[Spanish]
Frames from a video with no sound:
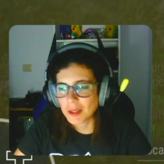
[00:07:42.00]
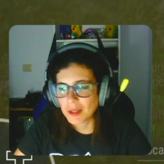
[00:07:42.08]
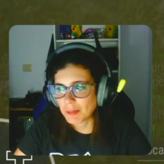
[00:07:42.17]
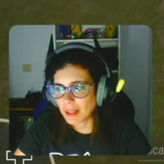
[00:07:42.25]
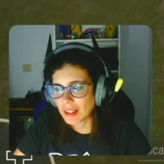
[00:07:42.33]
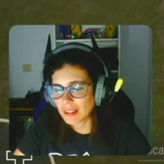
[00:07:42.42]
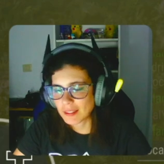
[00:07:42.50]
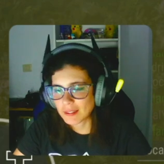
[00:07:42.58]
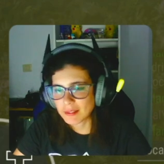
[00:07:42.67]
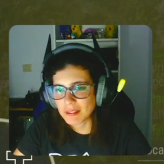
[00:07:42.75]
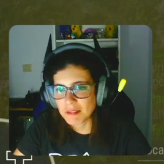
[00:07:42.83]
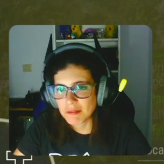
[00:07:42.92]
Venga,
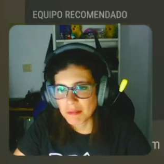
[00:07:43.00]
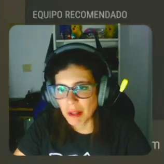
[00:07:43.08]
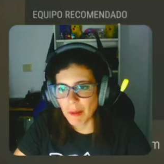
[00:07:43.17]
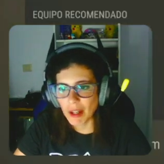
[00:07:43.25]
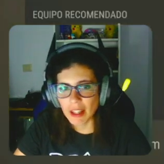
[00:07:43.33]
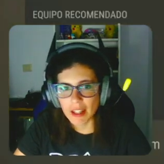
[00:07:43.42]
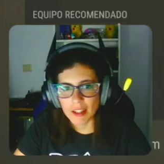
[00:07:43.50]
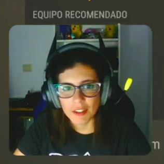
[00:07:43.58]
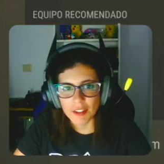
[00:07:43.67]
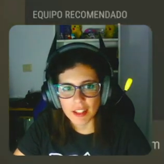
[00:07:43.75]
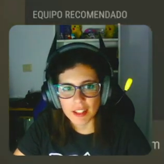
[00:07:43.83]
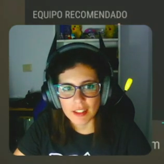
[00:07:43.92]
vamos a darle
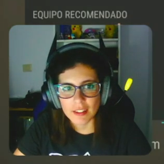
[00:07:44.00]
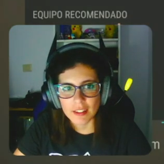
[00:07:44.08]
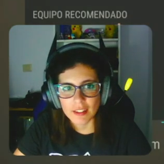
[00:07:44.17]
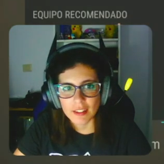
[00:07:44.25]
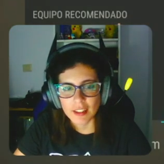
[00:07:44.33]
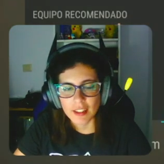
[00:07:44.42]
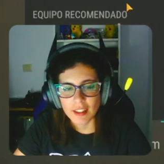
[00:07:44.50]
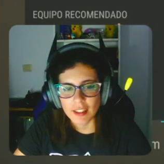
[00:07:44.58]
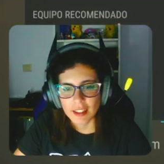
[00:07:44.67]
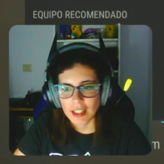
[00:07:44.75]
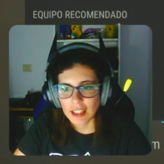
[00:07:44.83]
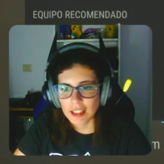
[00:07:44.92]
otra vez al,
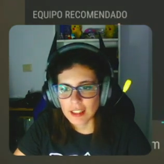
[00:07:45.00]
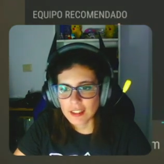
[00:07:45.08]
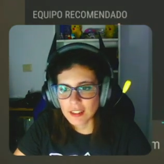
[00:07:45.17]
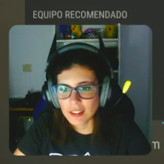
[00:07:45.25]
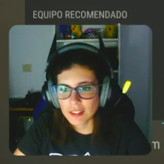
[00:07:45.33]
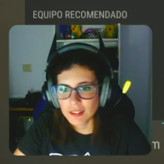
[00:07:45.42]
al este.